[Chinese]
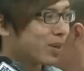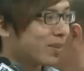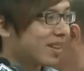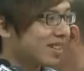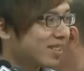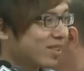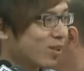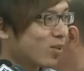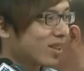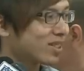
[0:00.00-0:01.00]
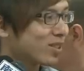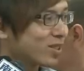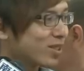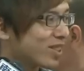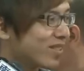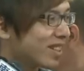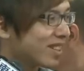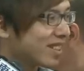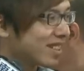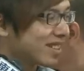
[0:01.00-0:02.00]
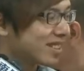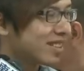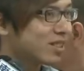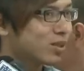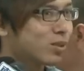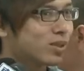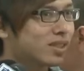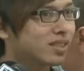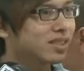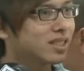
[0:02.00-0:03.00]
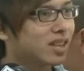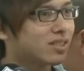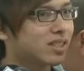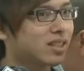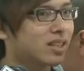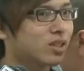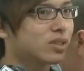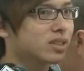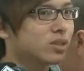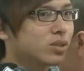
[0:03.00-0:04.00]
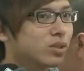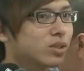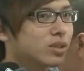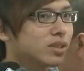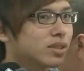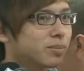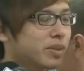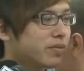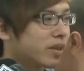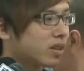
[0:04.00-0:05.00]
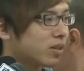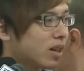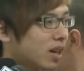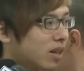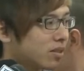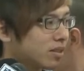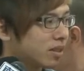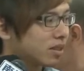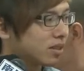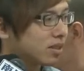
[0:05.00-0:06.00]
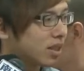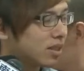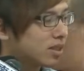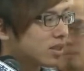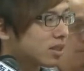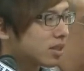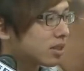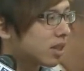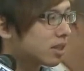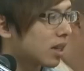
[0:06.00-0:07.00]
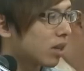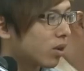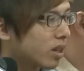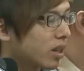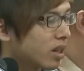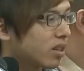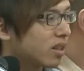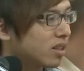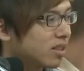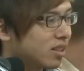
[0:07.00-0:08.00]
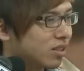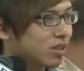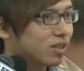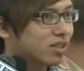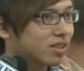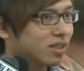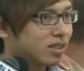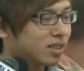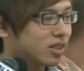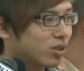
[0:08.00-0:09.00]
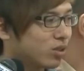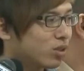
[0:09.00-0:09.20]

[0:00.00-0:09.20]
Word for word: 妈妈动完手术很好，可是那时候我好像刚推进去。病房的话还要等三四个小时，他才 OK 啊。那时候情